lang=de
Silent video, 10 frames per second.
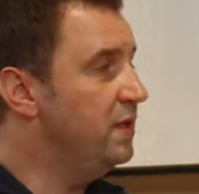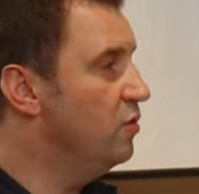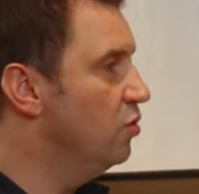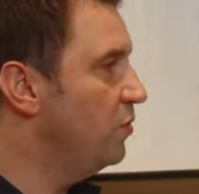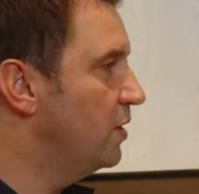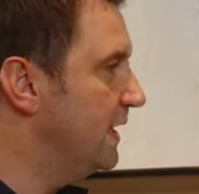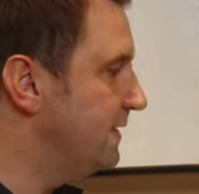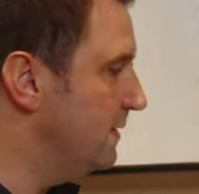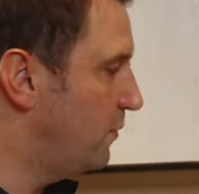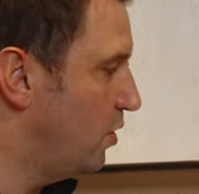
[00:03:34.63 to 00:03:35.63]
die Home
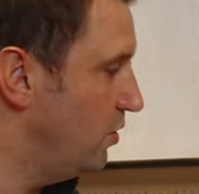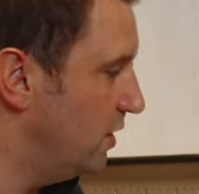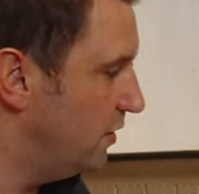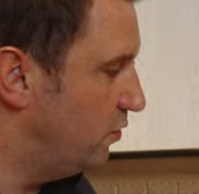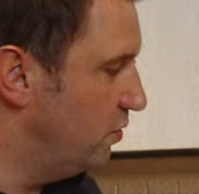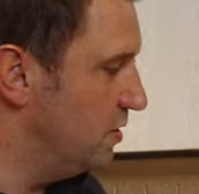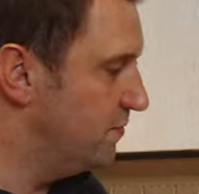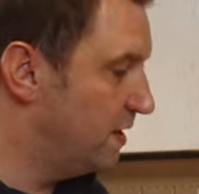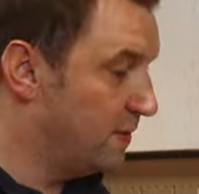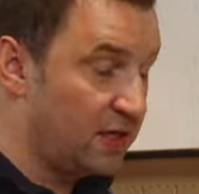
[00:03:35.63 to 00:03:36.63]
Connect App könnt ihr
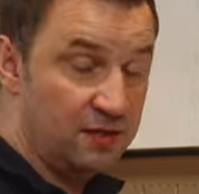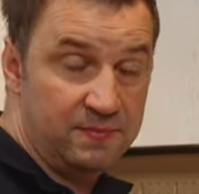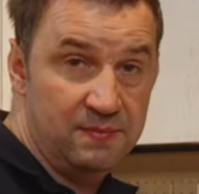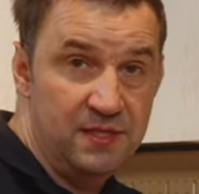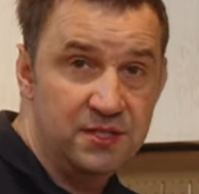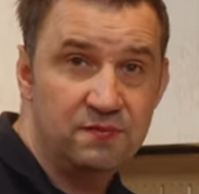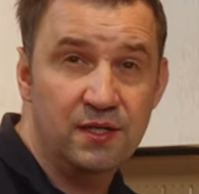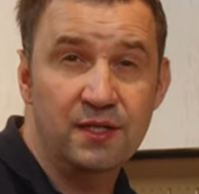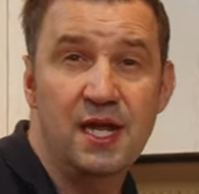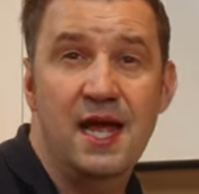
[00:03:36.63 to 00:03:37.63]
natürlich, weil wir gerade beim Licht
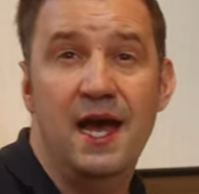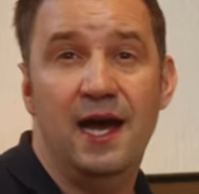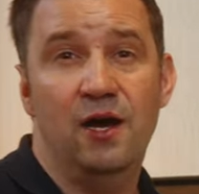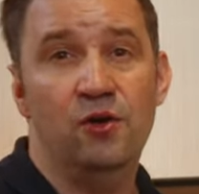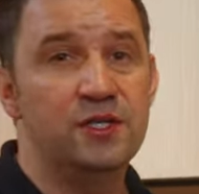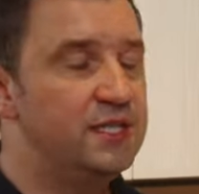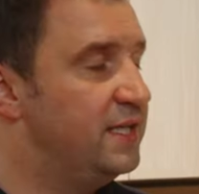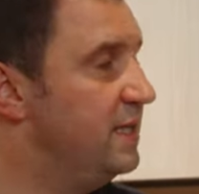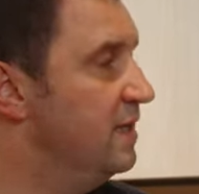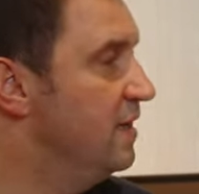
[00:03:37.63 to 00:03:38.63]
waren, auch
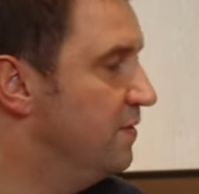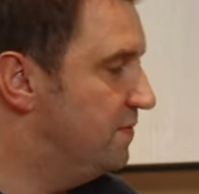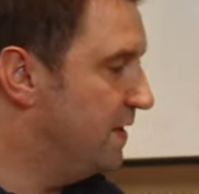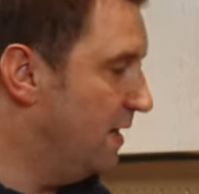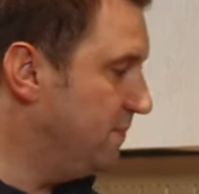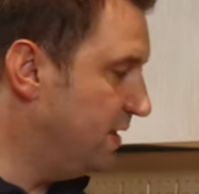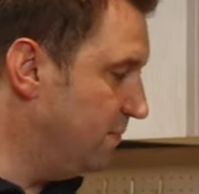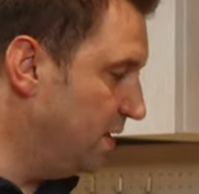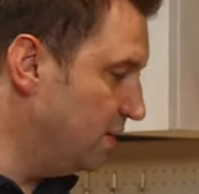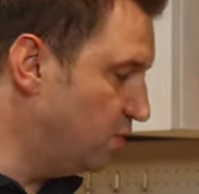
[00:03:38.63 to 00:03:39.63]
die
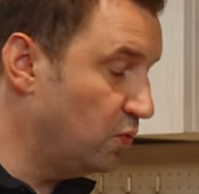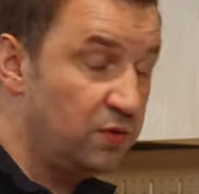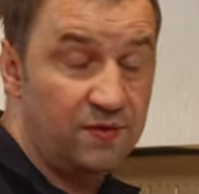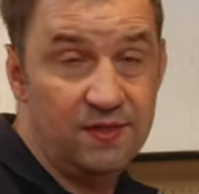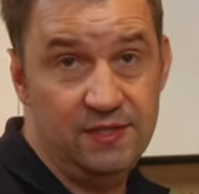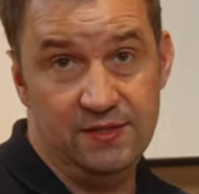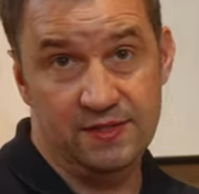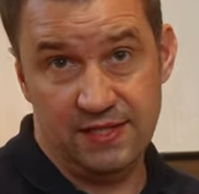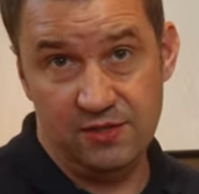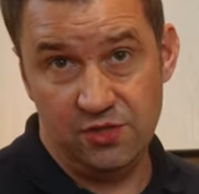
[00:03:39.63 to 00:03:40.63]
Farbtemperatur des
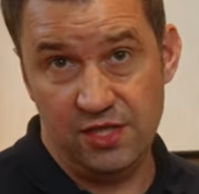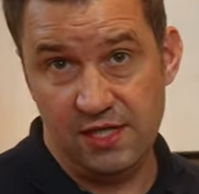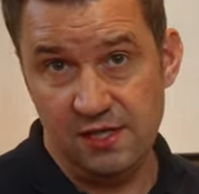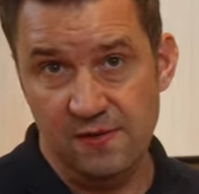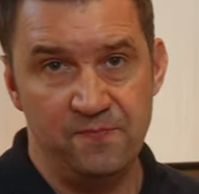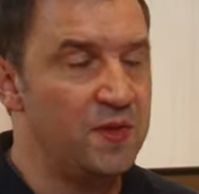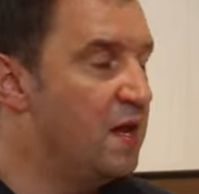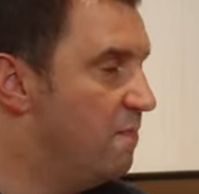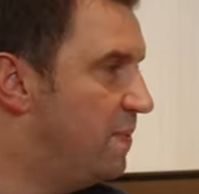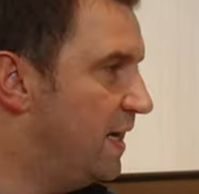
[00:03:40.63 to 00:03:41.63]
Lichtes einstellen
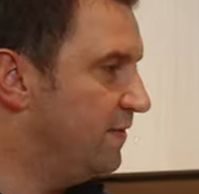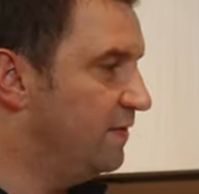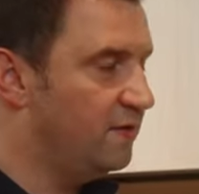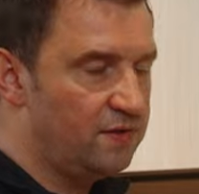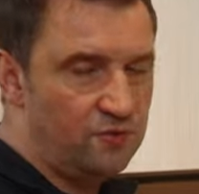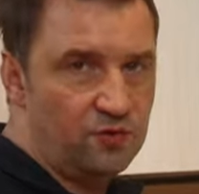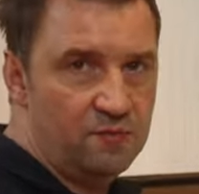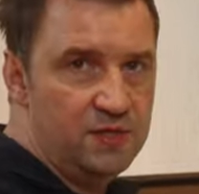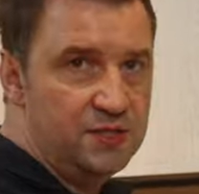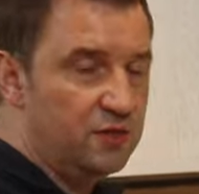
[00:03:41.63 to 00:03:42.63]
passend zu
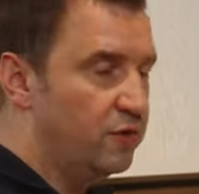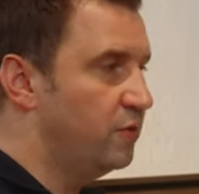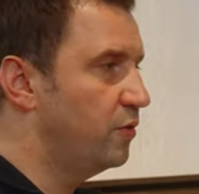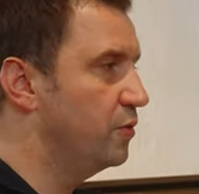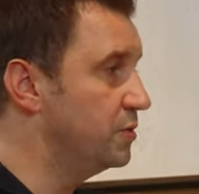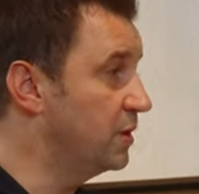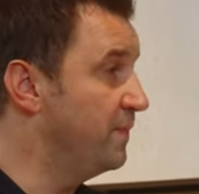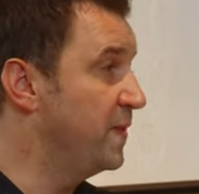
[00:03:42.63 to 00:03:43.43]
dem Licht eurer Küche.